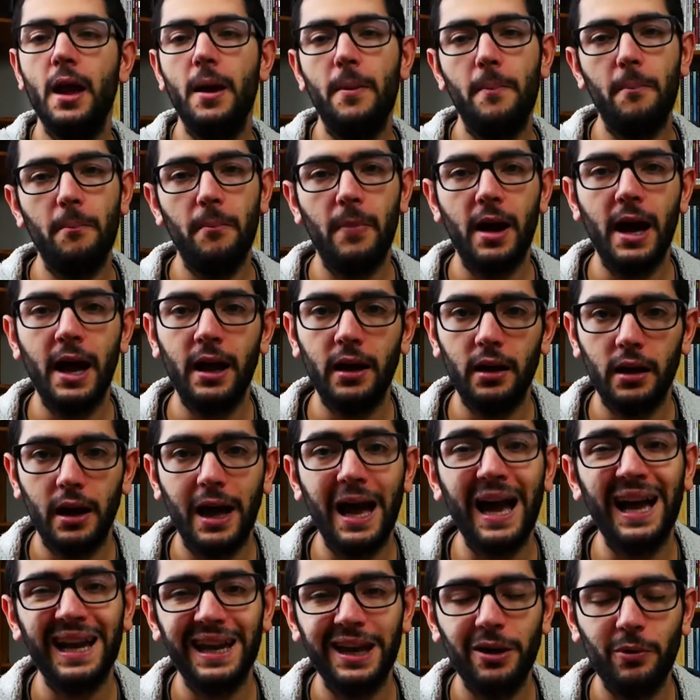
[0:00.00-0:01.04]
ma
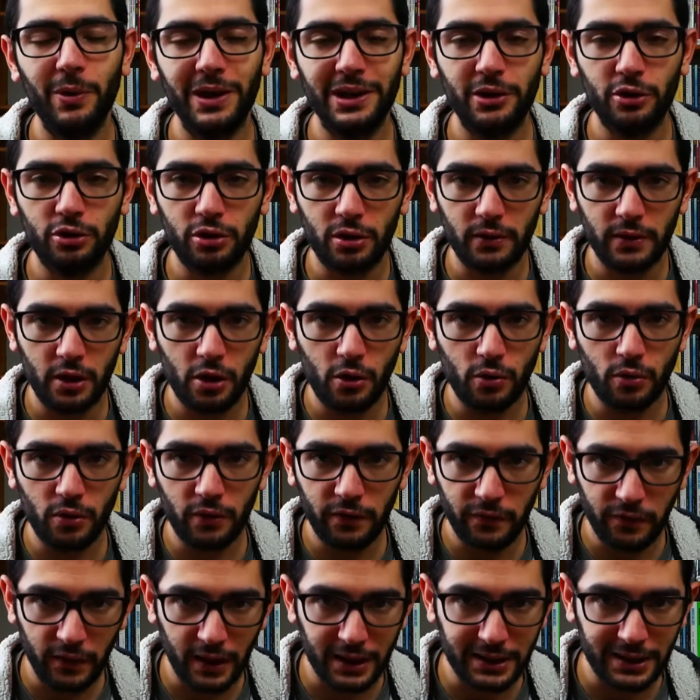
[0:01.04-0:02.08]
anche quando troverò
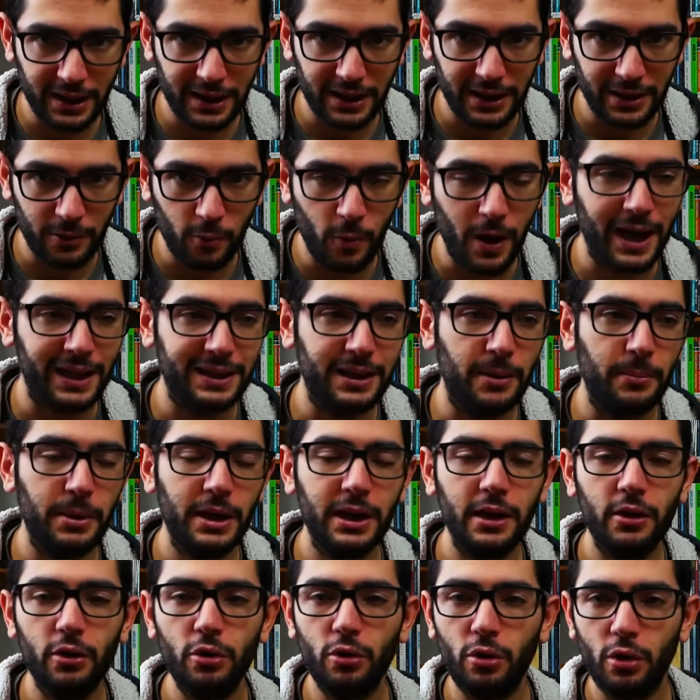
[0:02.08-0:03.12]
un'offerta adeguata,
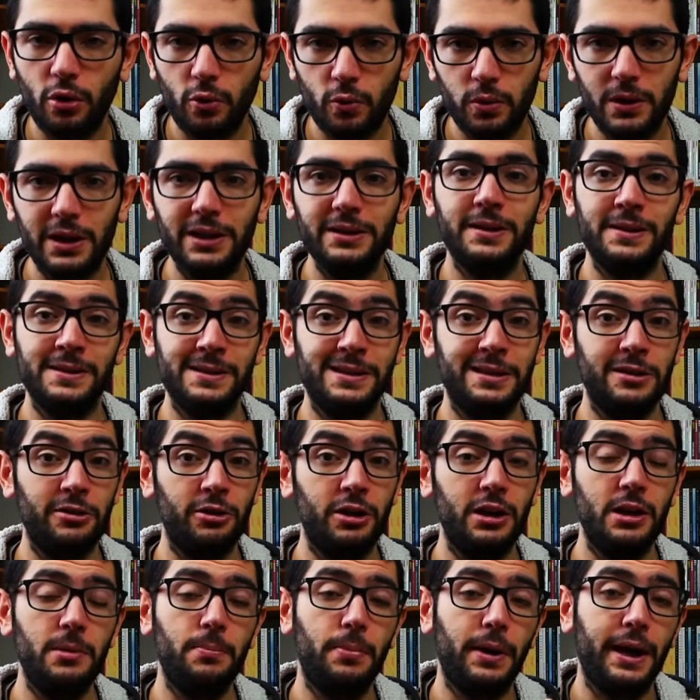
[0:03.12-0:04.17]
perché non ho alcuna
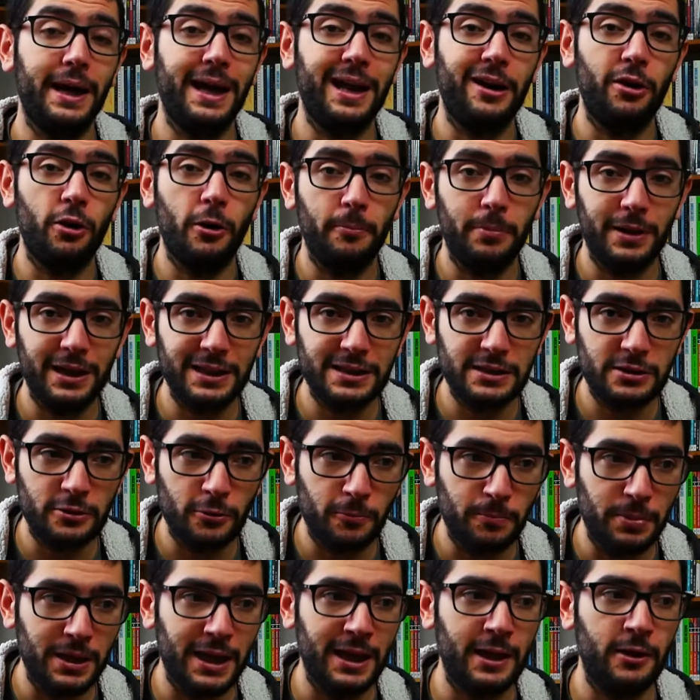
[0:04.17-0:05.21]
intenzione di pagarlo a prezzo
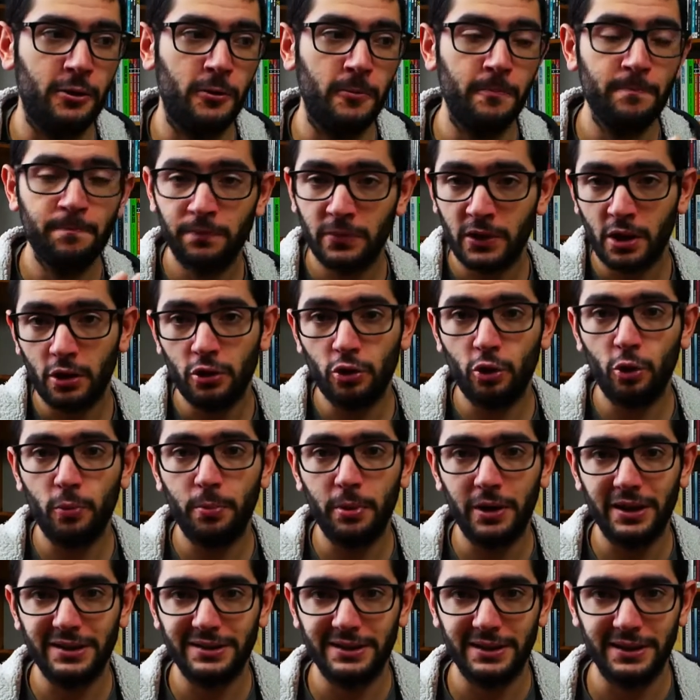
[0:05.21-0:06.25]
pieno dopo
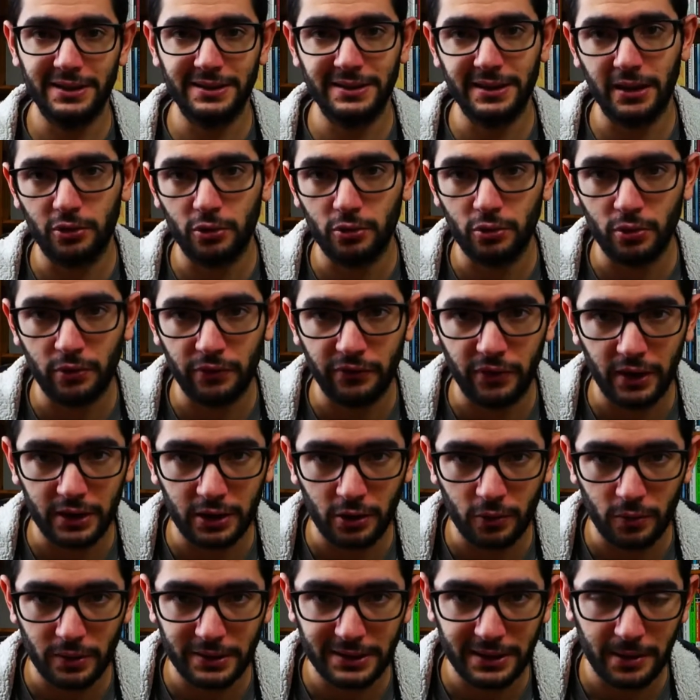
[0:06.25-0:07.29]
essere stato truffato
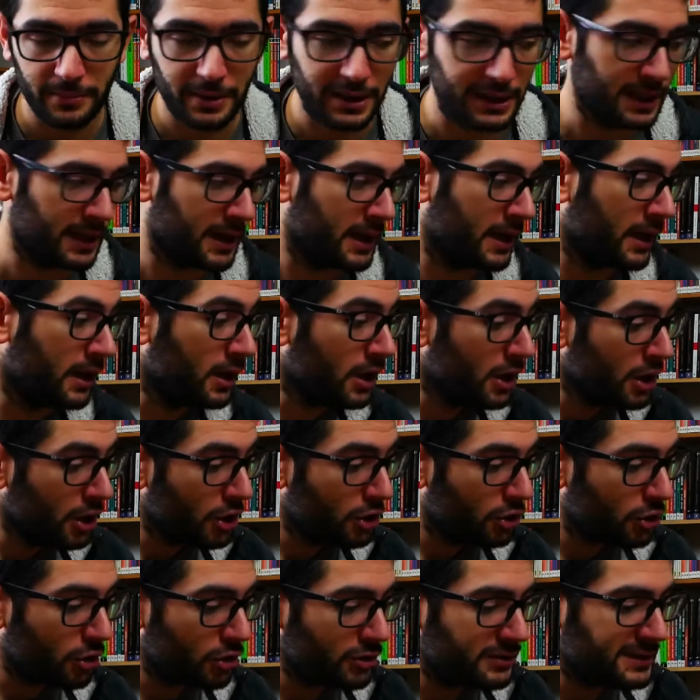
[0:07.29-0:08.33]
in questa maniera.
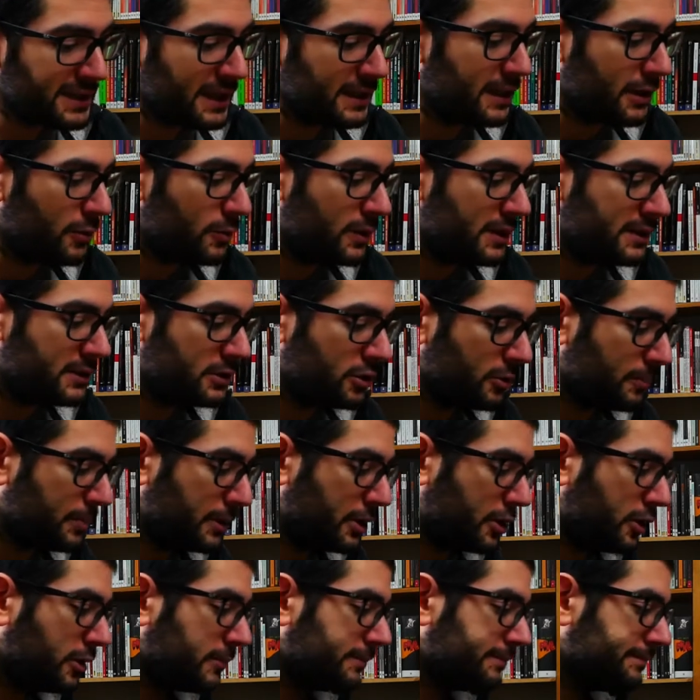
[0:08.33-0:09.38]
Nonostante questo,
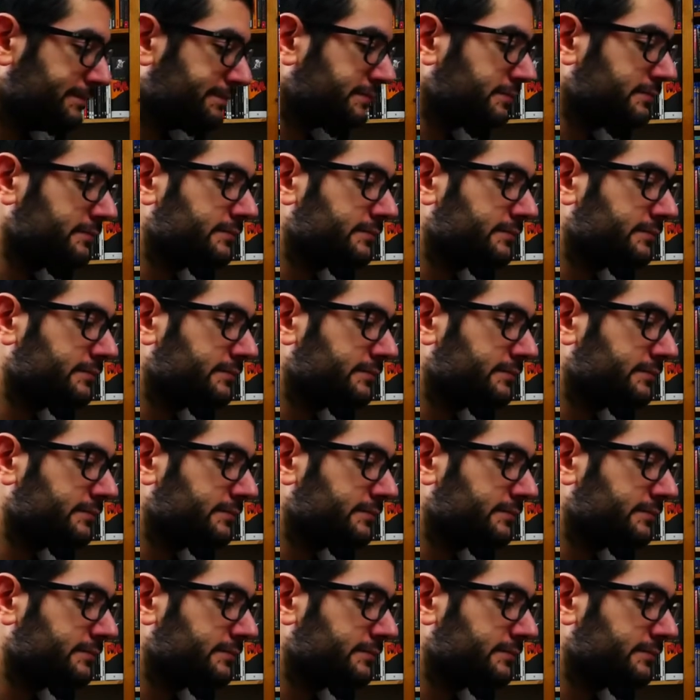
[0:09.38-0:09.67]
però,